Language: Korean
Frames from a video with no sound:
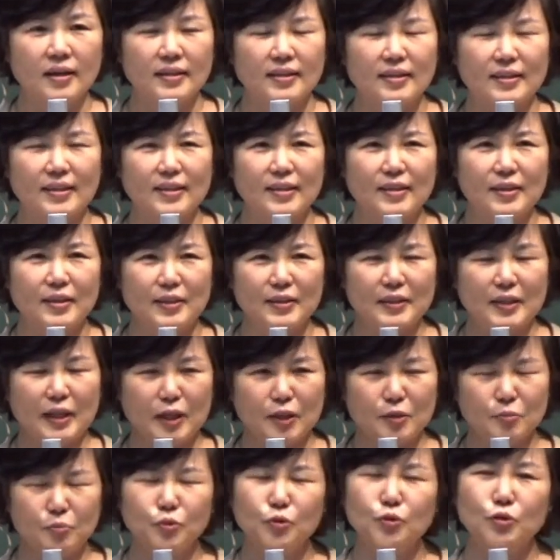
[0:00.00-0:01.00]
어,
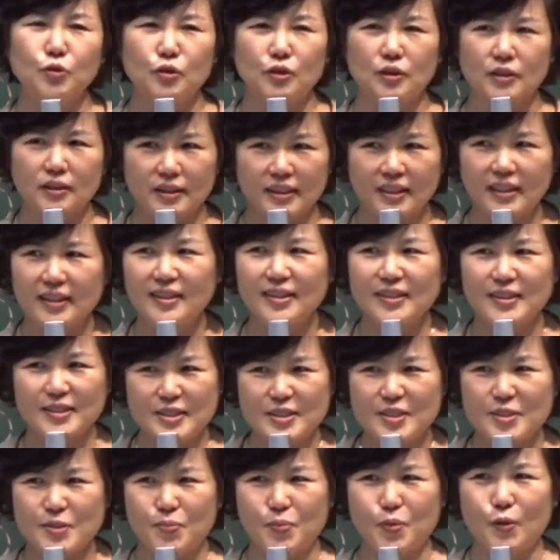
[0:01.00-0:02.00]
다른 분들은 어떻게
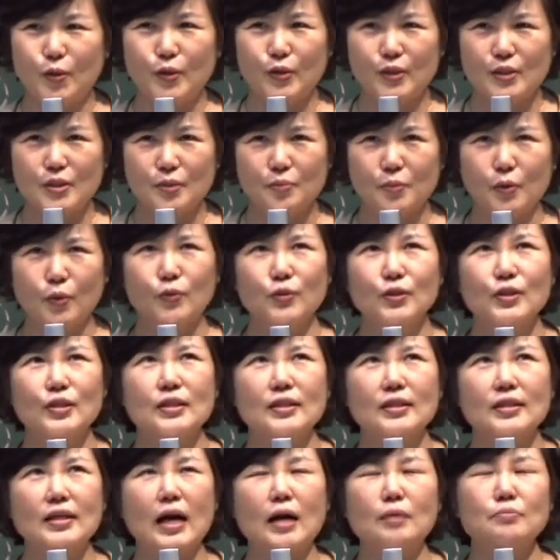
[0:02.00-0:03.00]
들릴지 모르지만
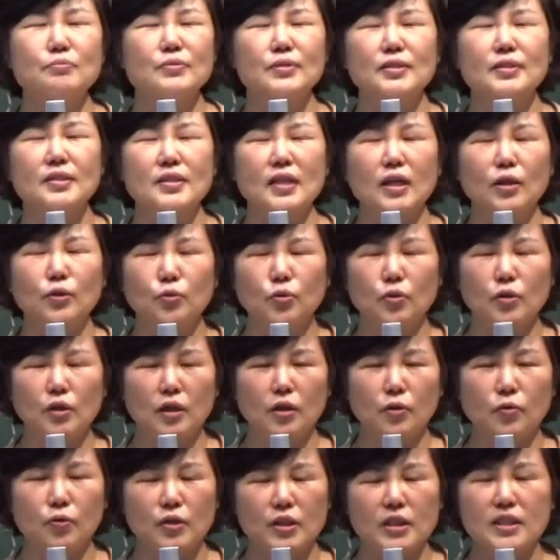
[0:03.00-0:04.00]
우리는 깜짝
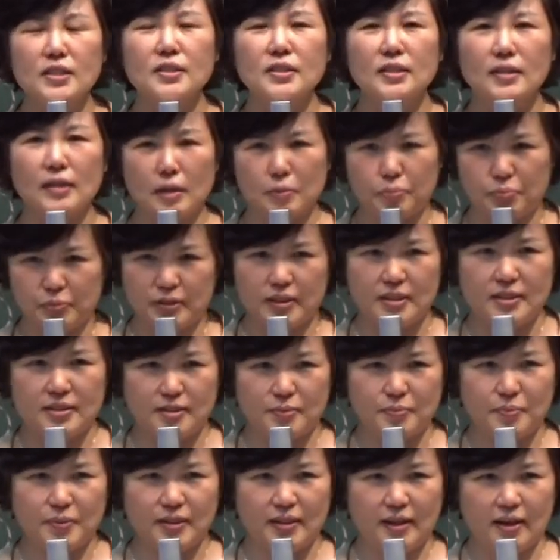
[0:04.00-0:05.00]
놀라고 기절을 할
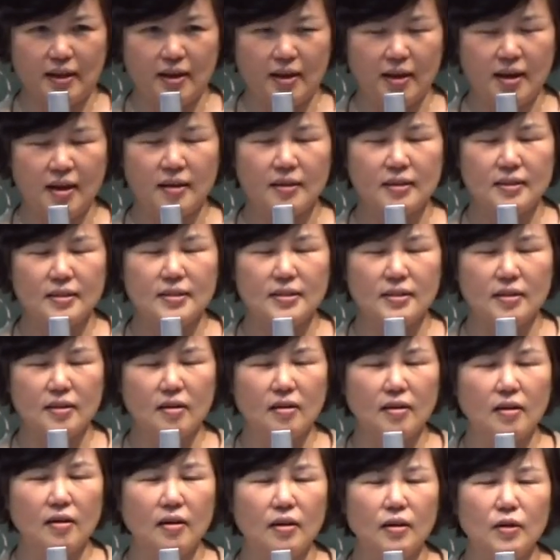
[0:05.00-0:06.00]
뻔했습니다.
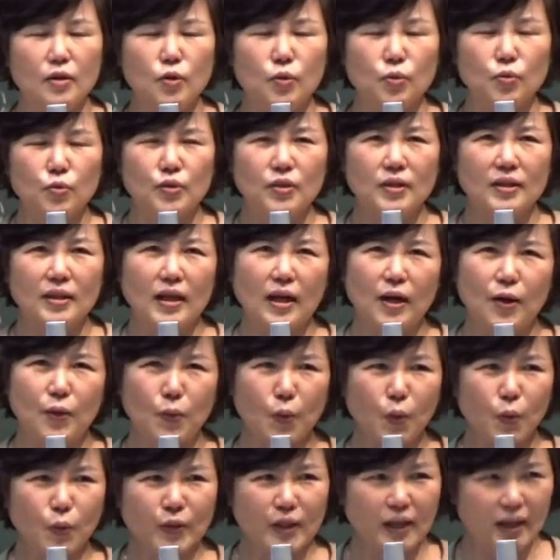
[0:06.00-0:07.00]
그래서 우리가
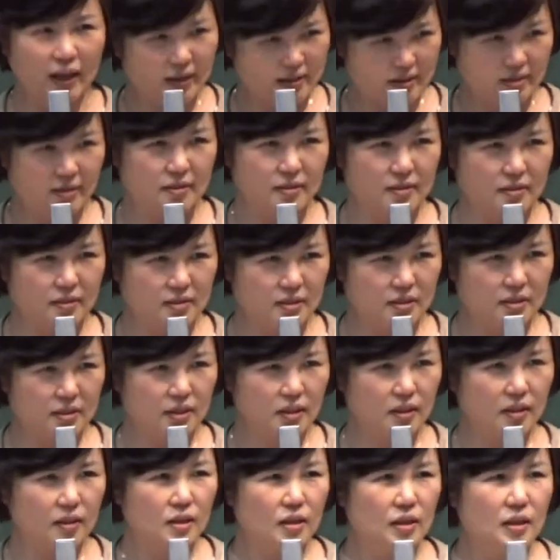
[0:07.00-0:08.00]
고대하던
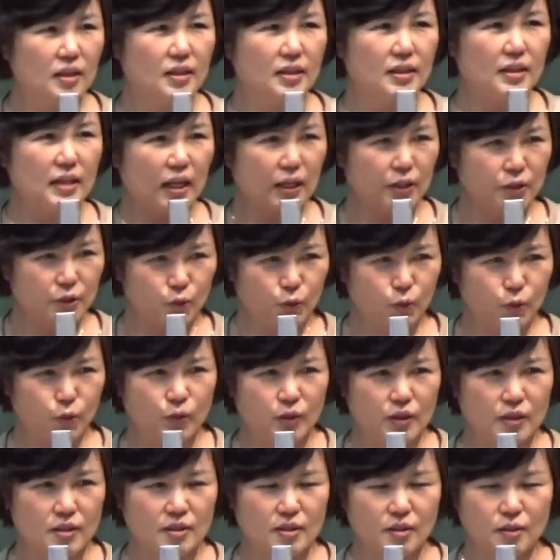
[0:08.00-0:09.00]
것이 이
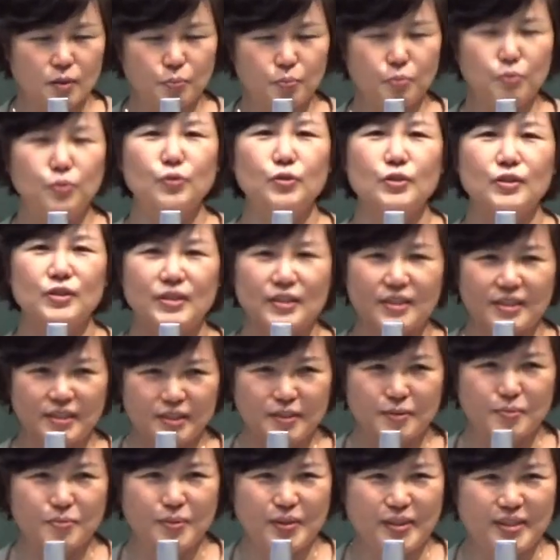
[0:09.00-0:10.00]
안디옥교에서
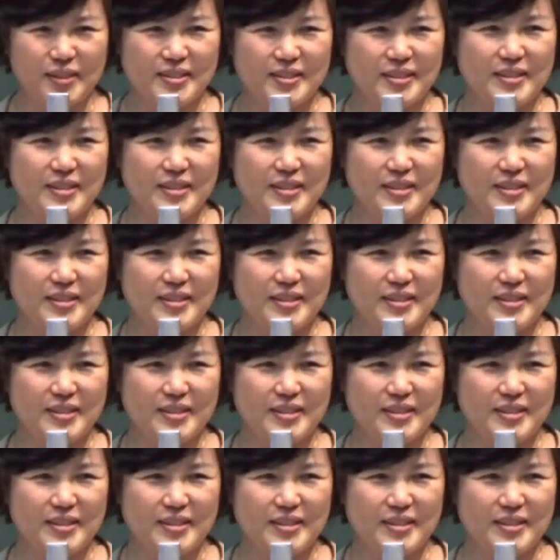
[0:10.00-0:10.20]
푸르지음을